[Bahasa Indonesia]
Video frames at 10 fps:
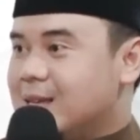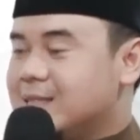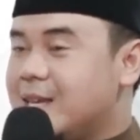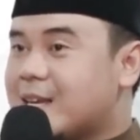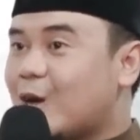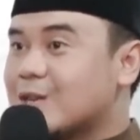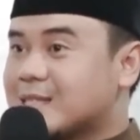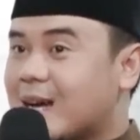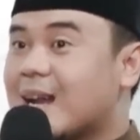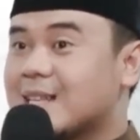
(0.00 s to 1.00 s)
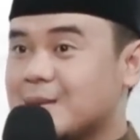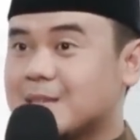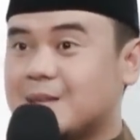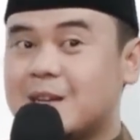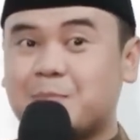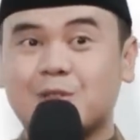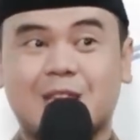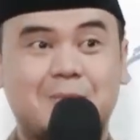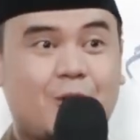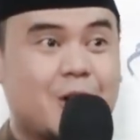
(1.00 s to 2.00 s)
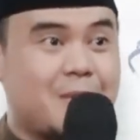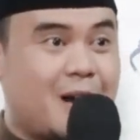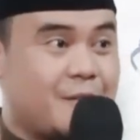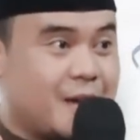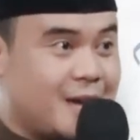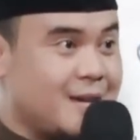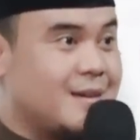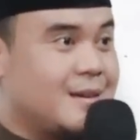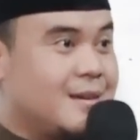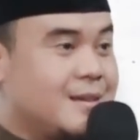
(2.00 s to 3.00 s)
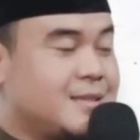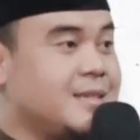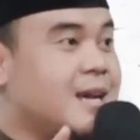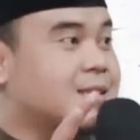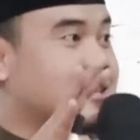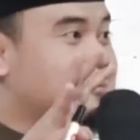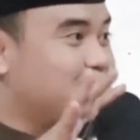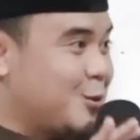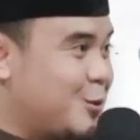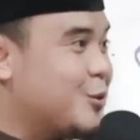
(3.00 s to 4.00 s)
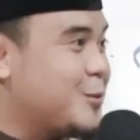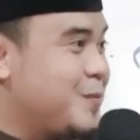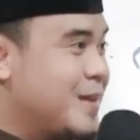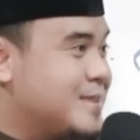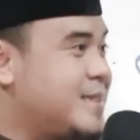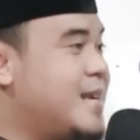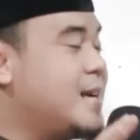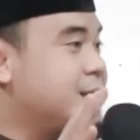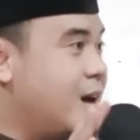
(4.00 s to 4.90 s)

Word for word: Jadi kalau sekarang teman-teman punten mohon maaf ya, sedang terpuruk, sedang